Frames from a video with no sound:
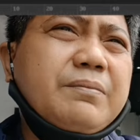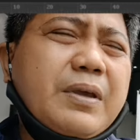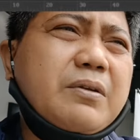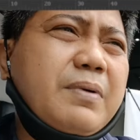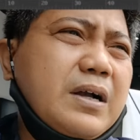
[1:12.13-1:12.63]

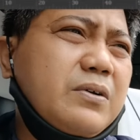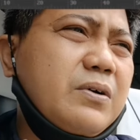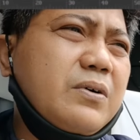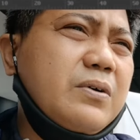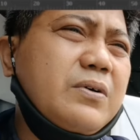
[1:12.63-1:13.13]
Pero
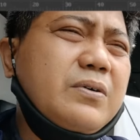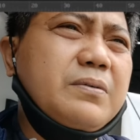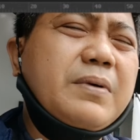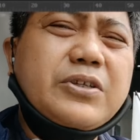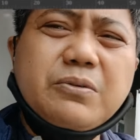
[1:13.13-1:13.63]
bago ako
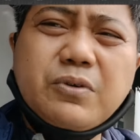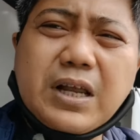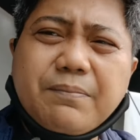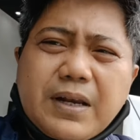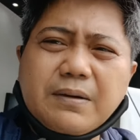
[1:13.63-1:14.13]

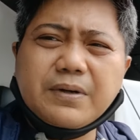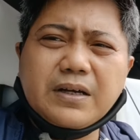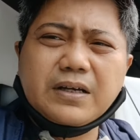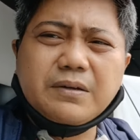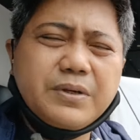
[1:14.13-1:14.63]
magsimula pala
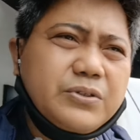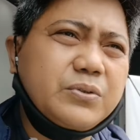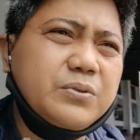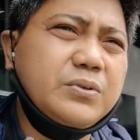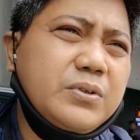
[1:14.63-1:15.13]
mga
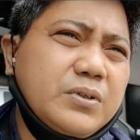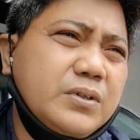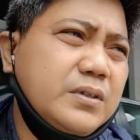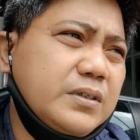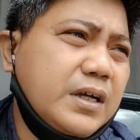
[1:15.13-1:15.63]
kamitsu,
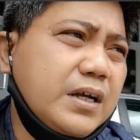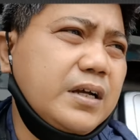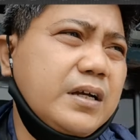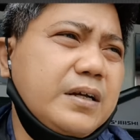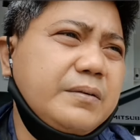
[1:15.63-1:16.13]

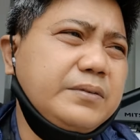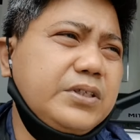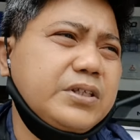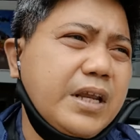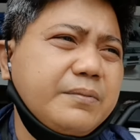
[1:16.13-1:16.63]
uh,
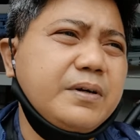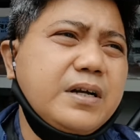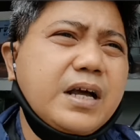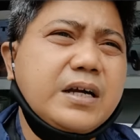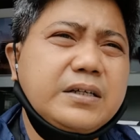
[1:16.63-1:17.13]
disclaimer
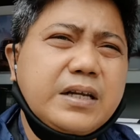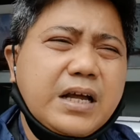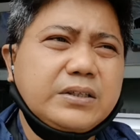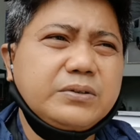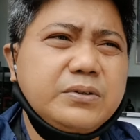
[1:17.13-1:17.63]
lang,
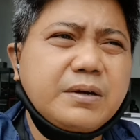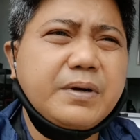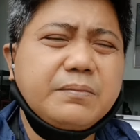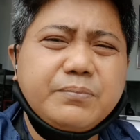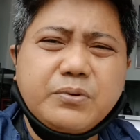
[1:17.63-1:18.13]
lahat po
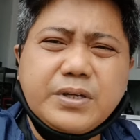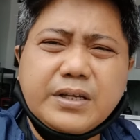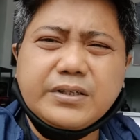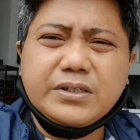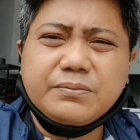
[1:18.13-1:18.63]
naman po
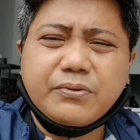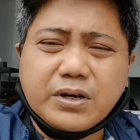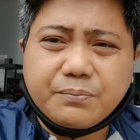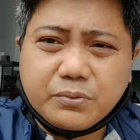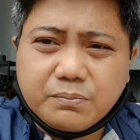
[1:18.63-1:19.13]
yan is for
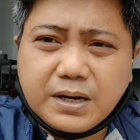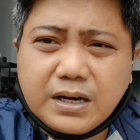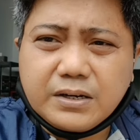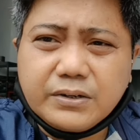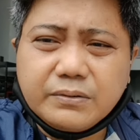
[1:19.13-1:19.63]

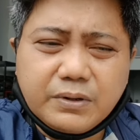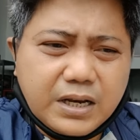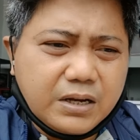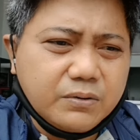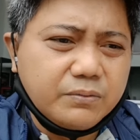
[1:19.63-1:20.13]
approval. No?
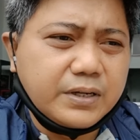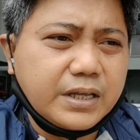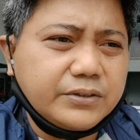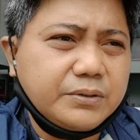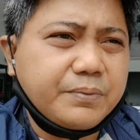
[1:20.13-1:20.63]
Wala ho
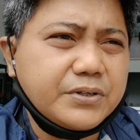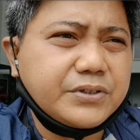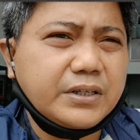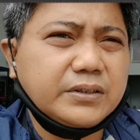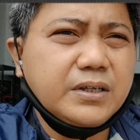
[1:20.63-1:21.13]
100%
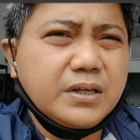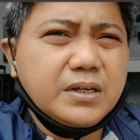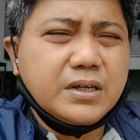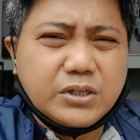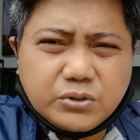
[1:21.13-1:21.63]

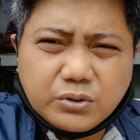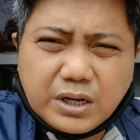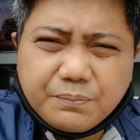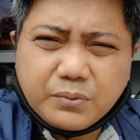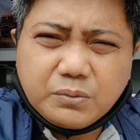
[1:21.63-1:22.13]
sure
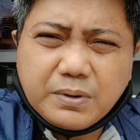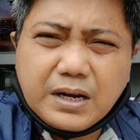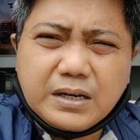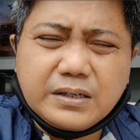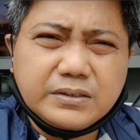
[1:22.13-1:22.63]

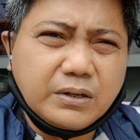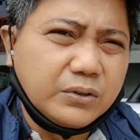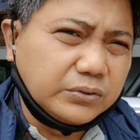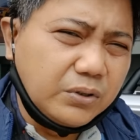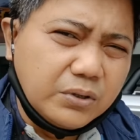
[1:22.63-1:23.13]
approval sa
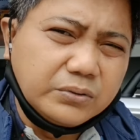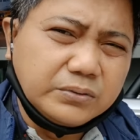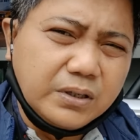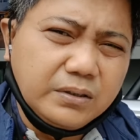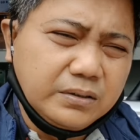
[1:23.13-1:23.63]
auto loan.
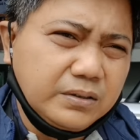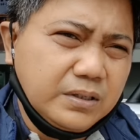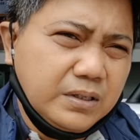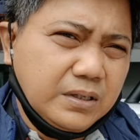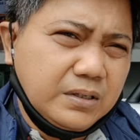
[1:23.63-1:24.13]
No?
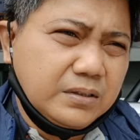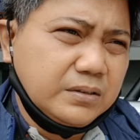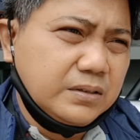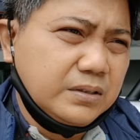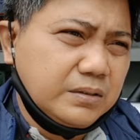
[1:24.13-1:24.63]

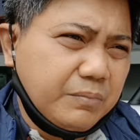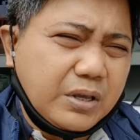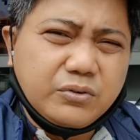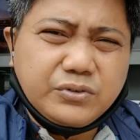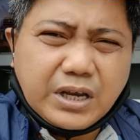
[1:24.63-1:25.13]

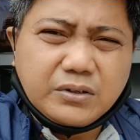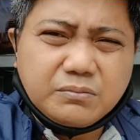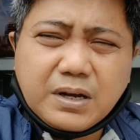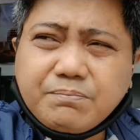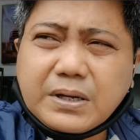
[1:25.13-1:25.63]
Meron dyan,
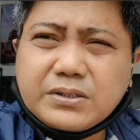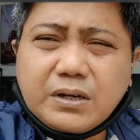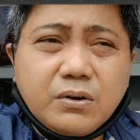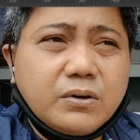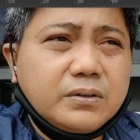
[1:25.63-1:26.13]
mga
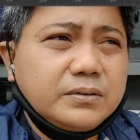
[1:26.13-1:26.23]
pasalo.